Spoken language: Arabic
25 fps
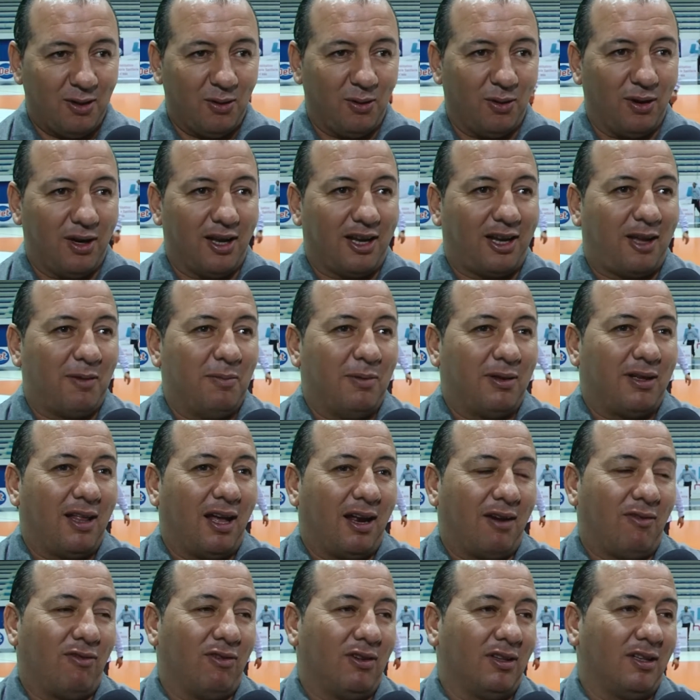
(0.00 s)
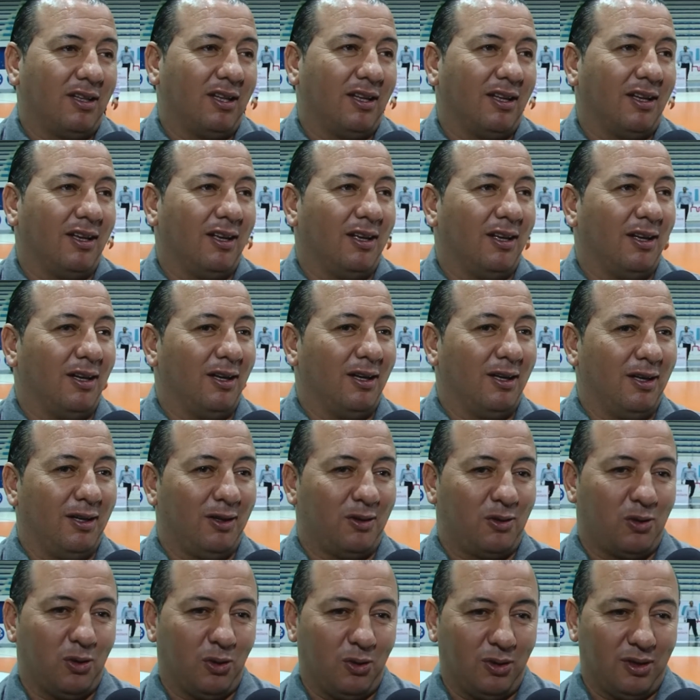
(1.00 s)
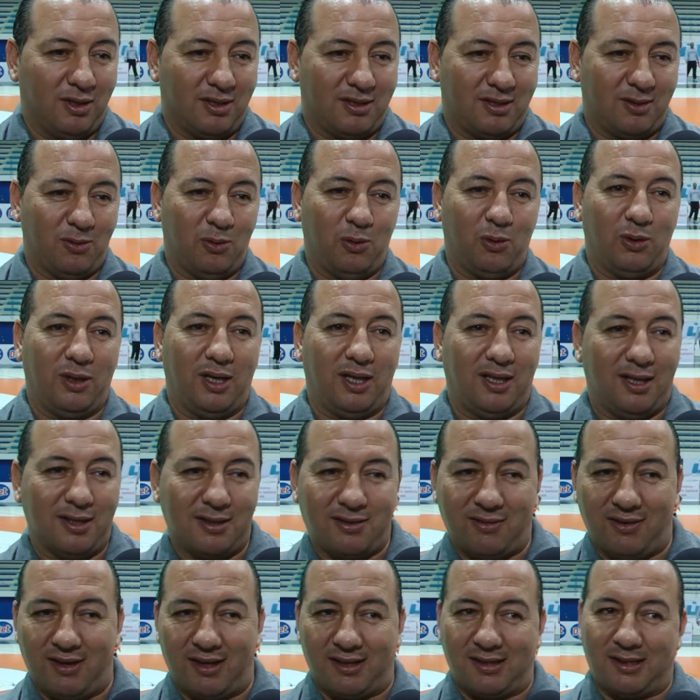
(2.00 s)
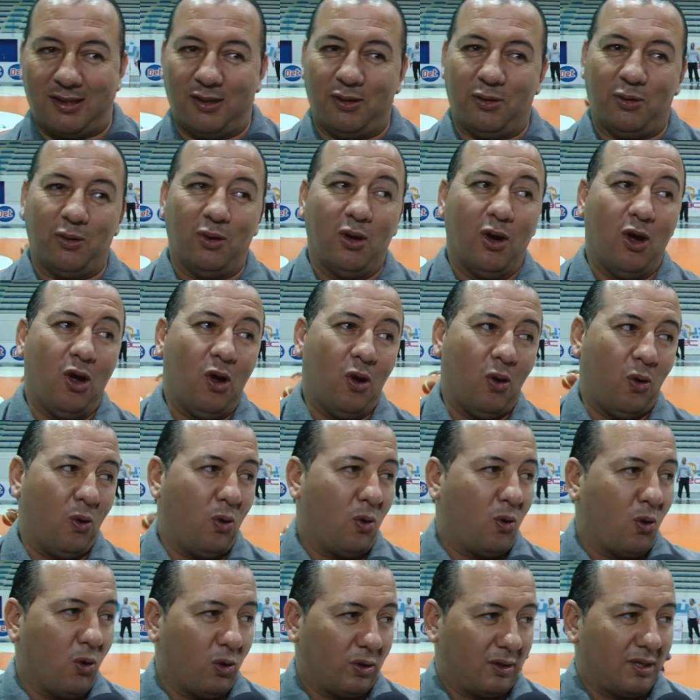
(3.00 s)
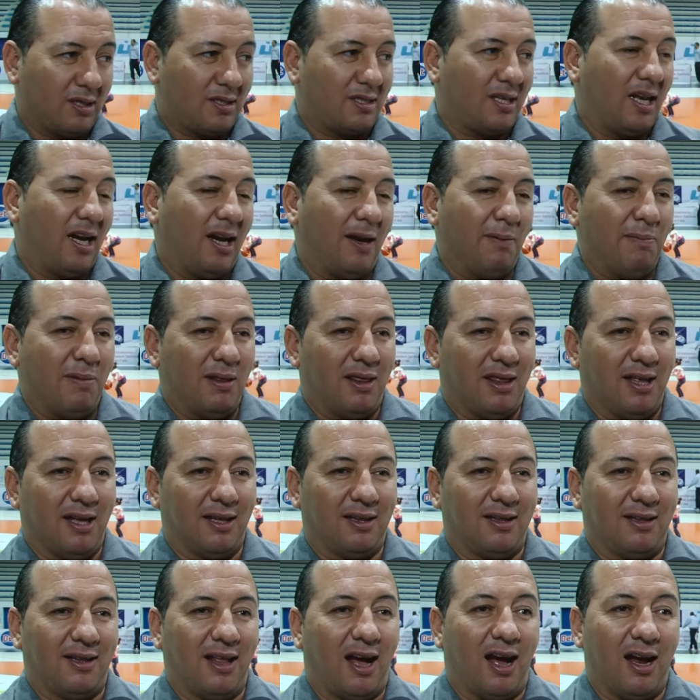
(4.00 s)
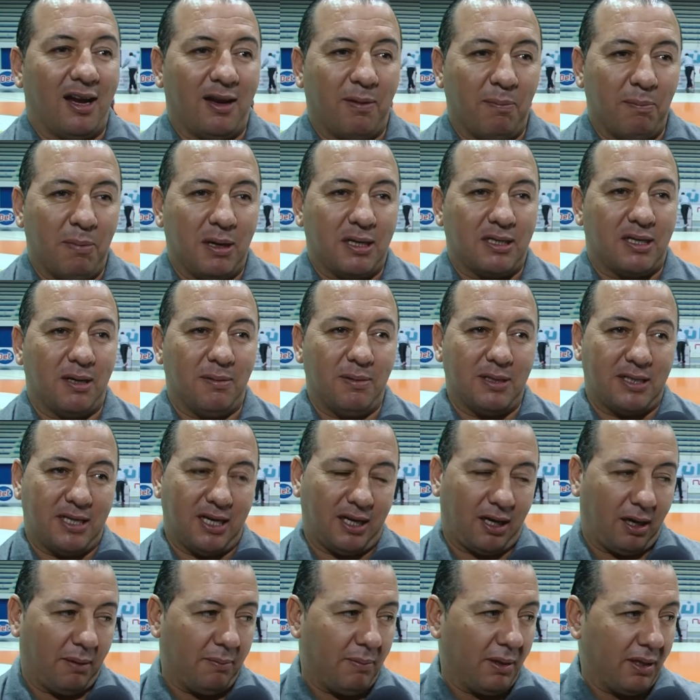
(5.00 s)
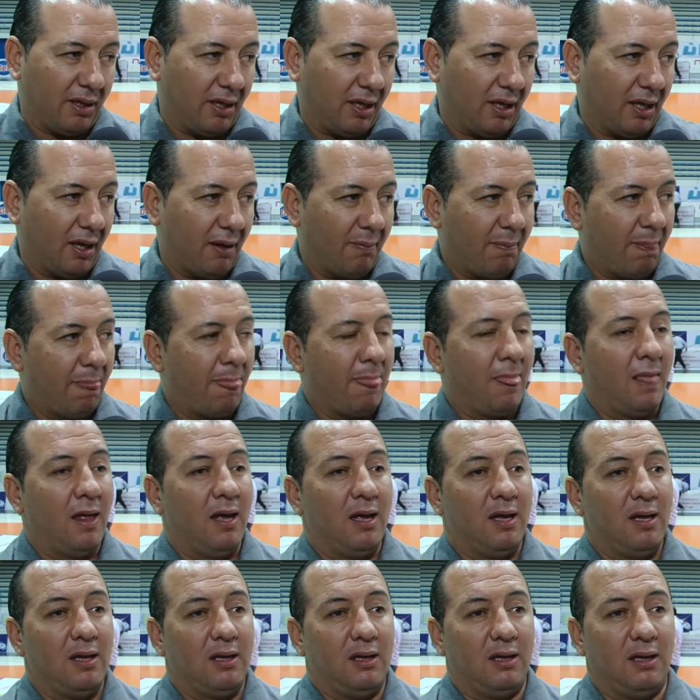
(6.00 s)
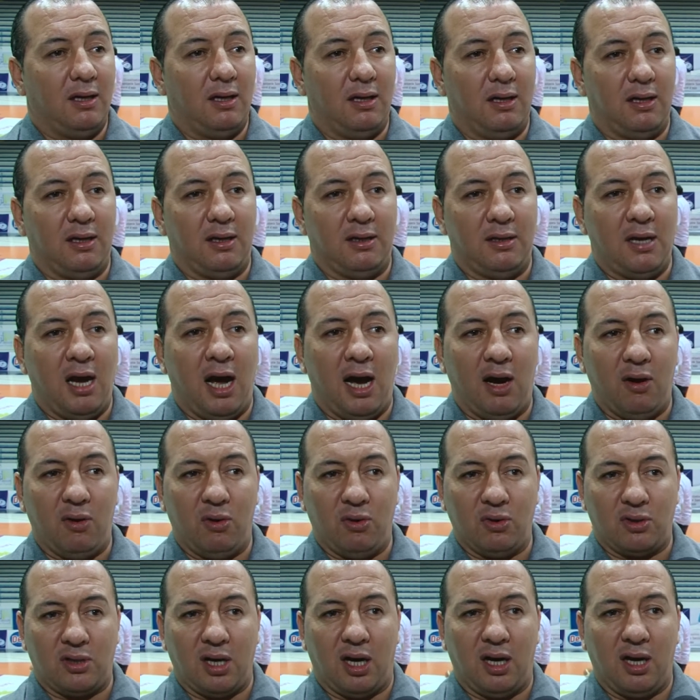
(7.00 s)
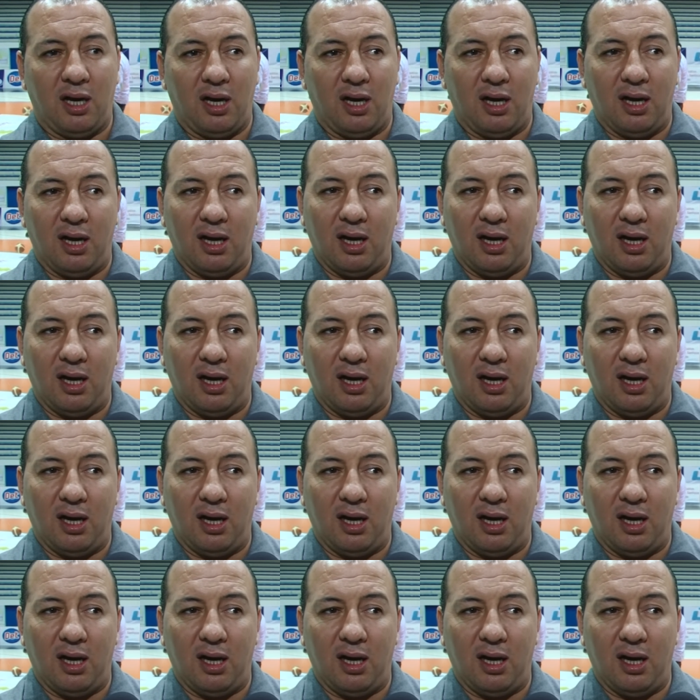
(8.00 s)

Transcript: والله كما تعرف انت آه، تونس والنادي الصفاقسي وكره السله بالذات تعاني من برشا مشاكل ماديه آه، نحاولوا ان شاء الله